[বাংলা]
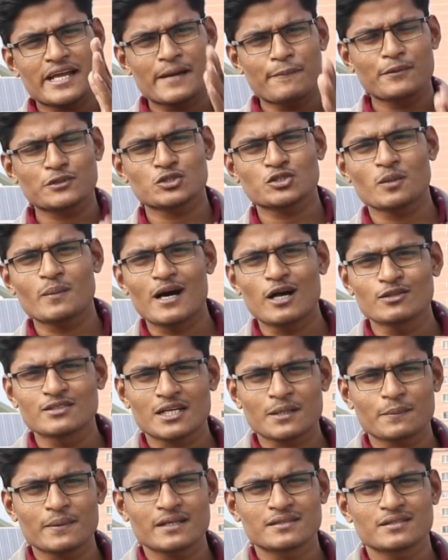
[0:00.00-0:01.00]
এ পর্যন্ত ভালো
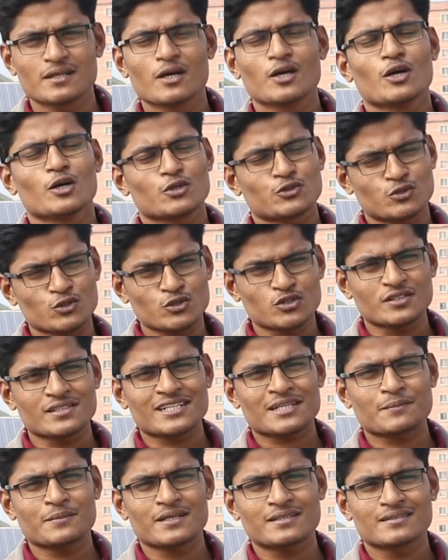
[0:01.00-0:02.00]
থাকবেন সুস্থ
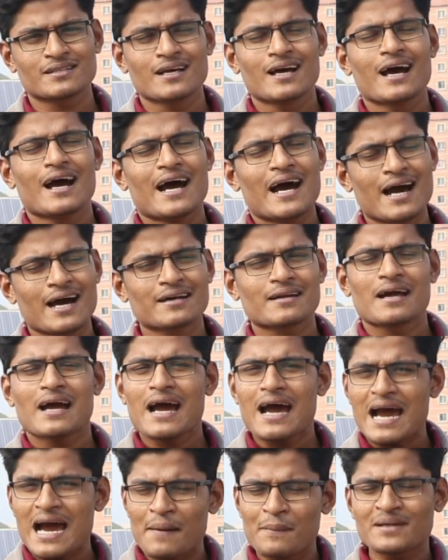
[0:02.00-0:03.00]
থাকবেন আর
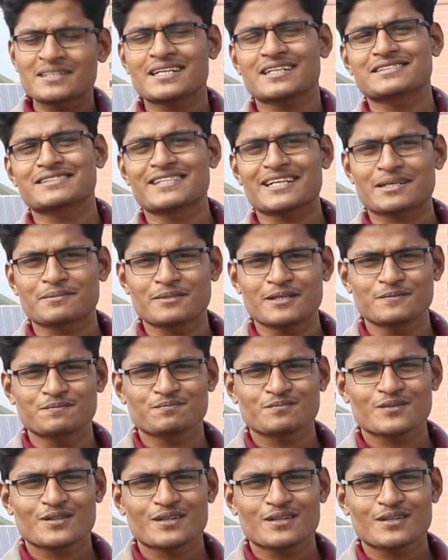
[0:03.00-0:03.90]
আমার সাথে থাকবেন